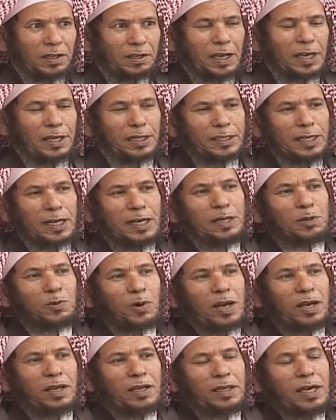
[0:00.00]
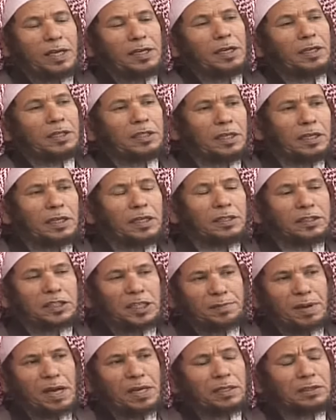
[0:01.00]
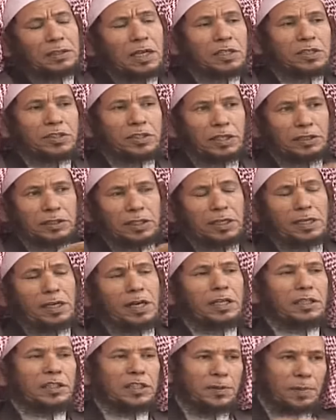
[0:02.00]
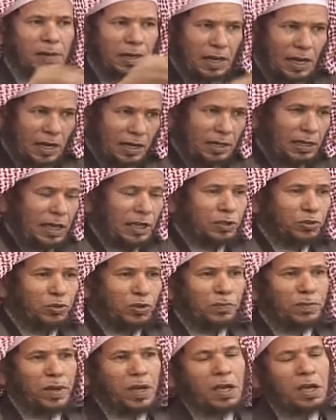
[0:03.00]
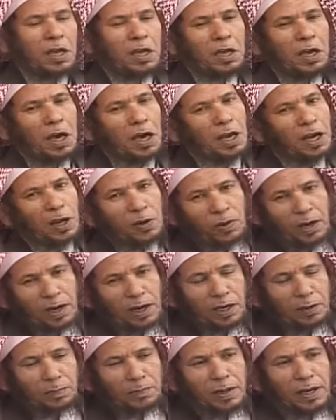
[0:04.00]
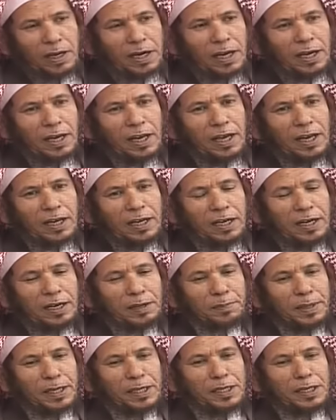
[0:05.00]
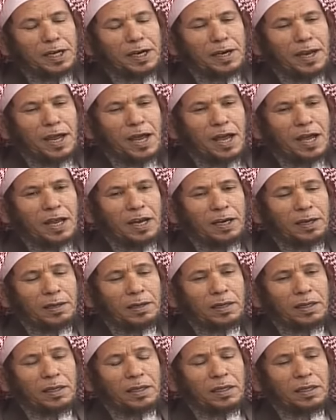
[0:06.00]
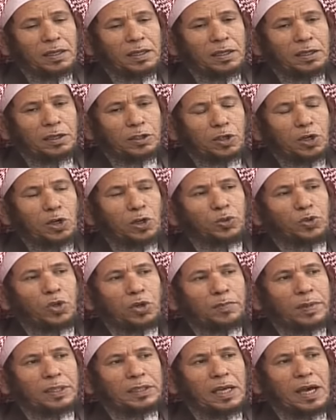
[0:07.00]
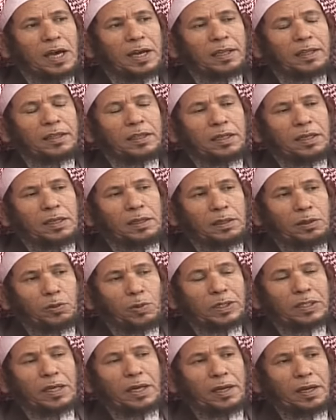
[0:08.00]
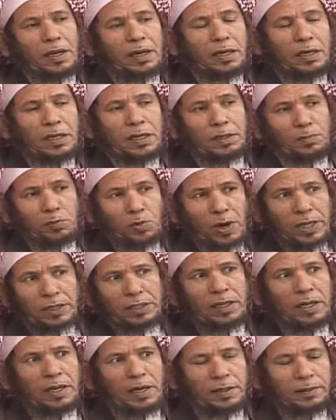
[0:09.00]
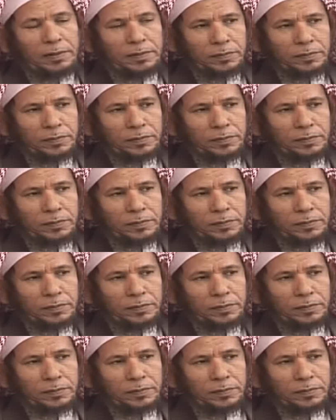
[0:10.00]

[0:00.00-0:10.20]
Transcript: يعني الله يعني كل ولا يعني الانتماء تقصد انت ان الانتماء لهل هالتربه نعم. الله اعلم انا البين انها آه، كل تربه ارض لوطنها لمواطنها